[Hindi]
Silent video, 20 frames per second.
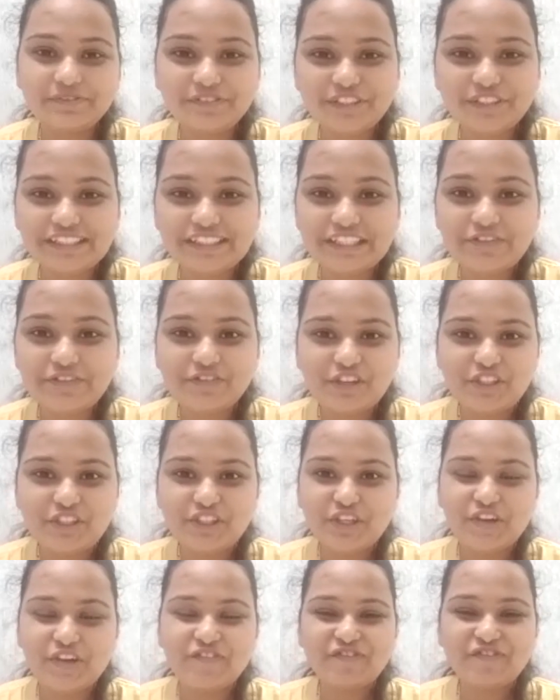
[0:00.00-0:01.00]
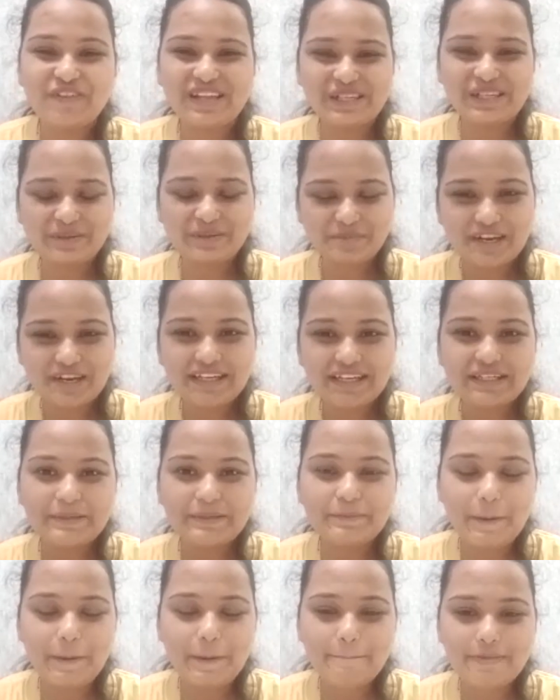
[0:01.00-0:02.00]
firstly वर्षा welcome to
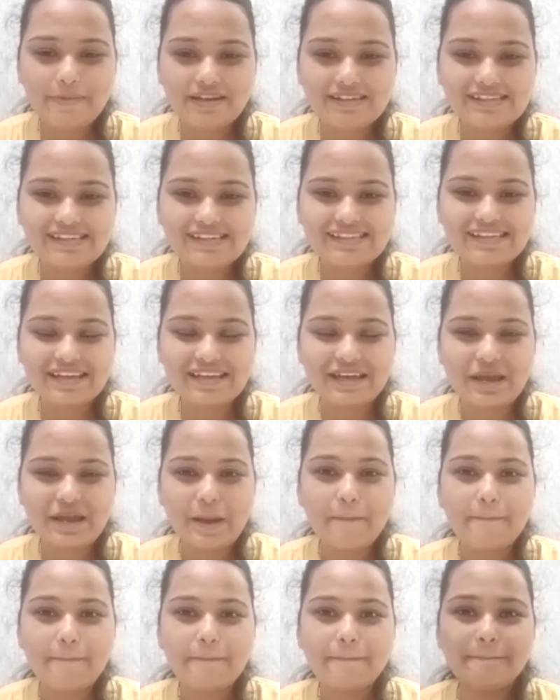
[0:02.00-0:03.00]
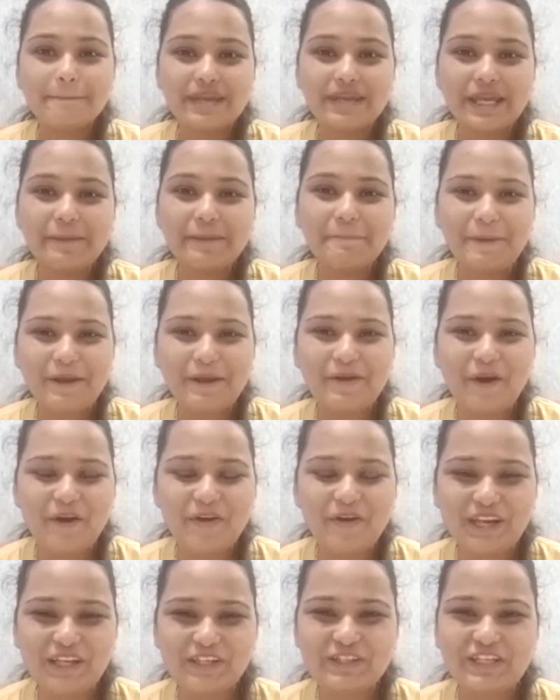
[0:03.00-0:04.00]
IWM बस बिग बिग
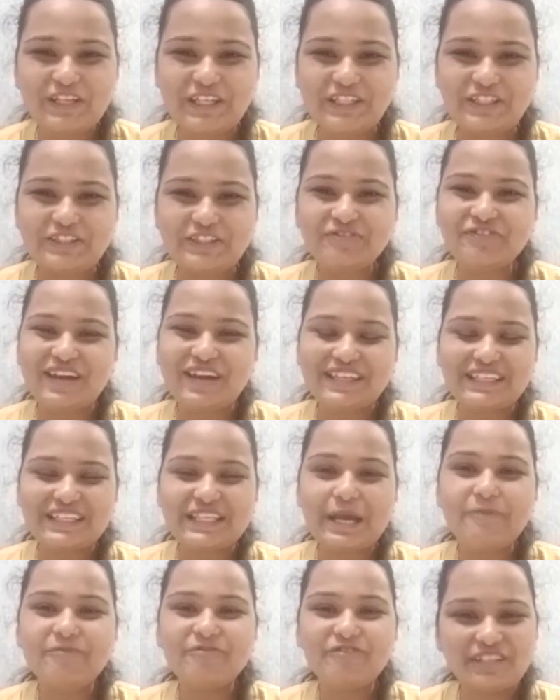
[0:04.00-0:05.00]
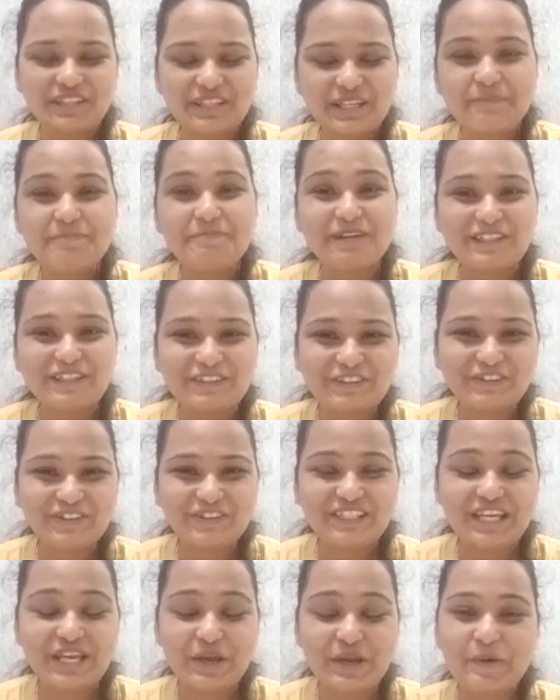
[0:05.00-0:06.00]
कॉन्ग्रेचुलेशन फाइनली आप विनर बन
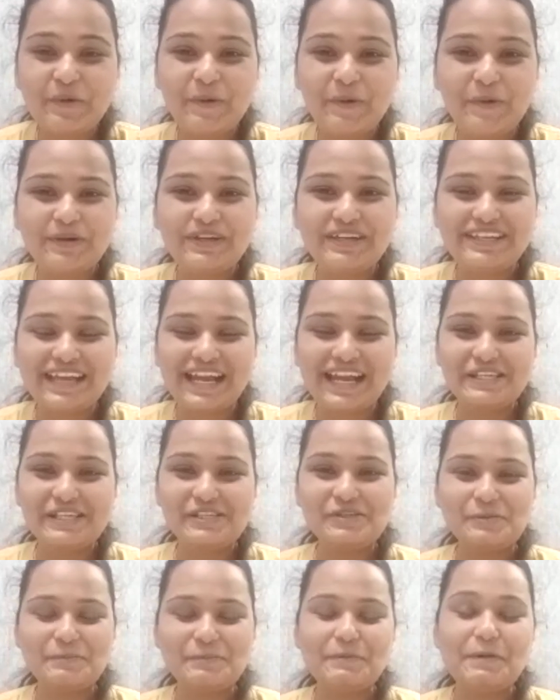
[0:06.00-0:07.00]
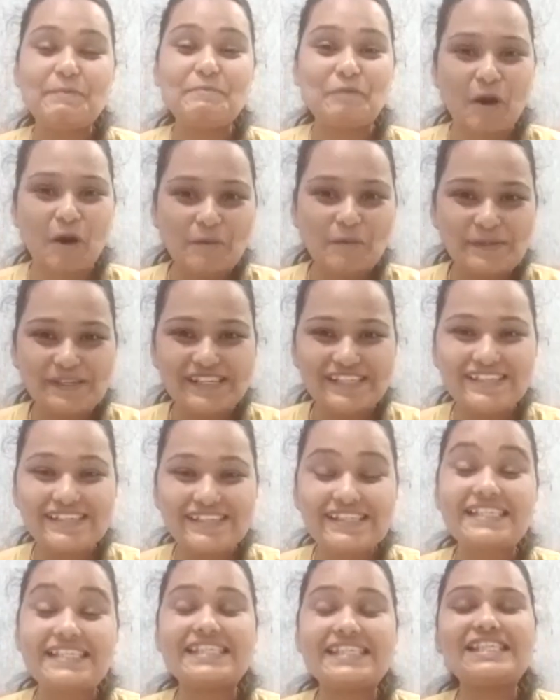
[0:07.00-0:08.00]
चुके हो डीआईडी सुपर मॉम्स
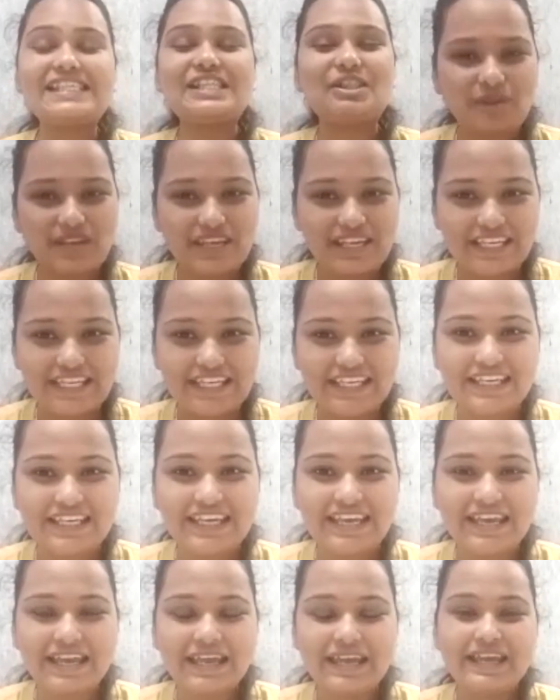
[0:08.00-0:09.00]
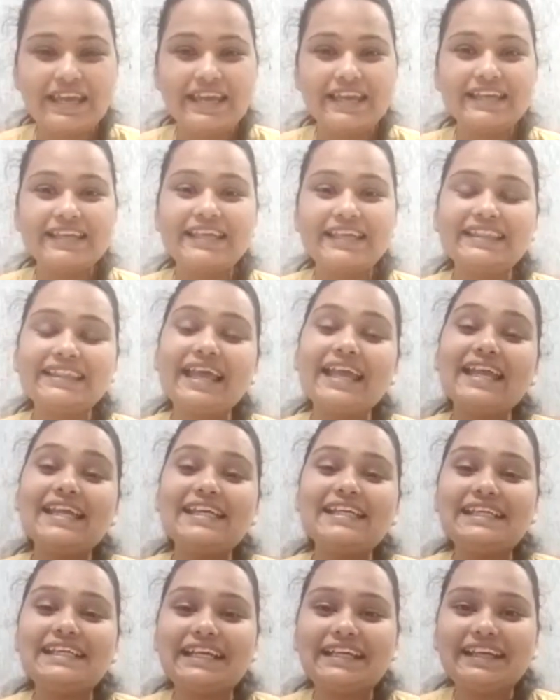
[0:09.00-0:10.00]
सीजन थ्री की कितना
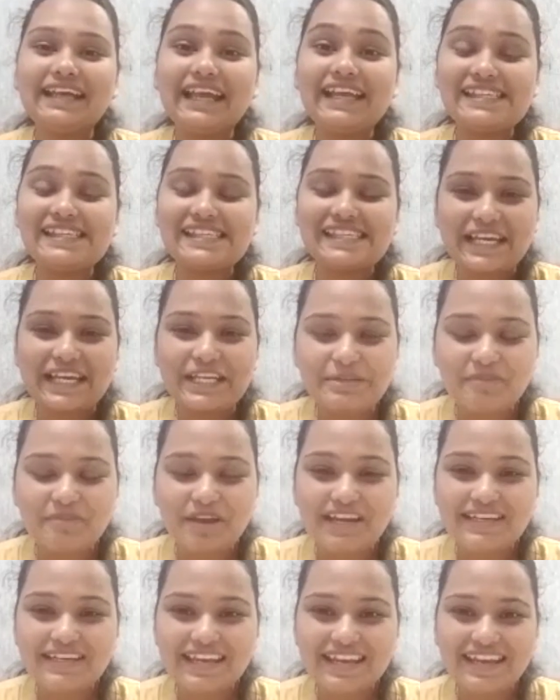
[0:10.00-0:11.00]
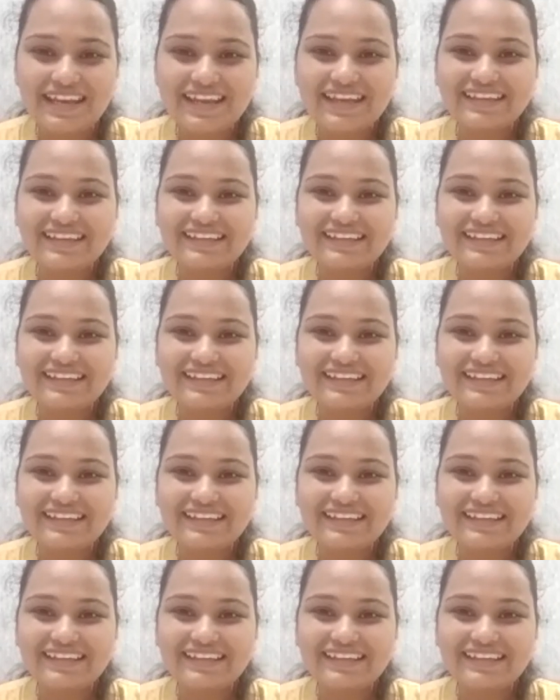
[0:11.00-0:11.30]
एक्साइटमेंट हम्म। है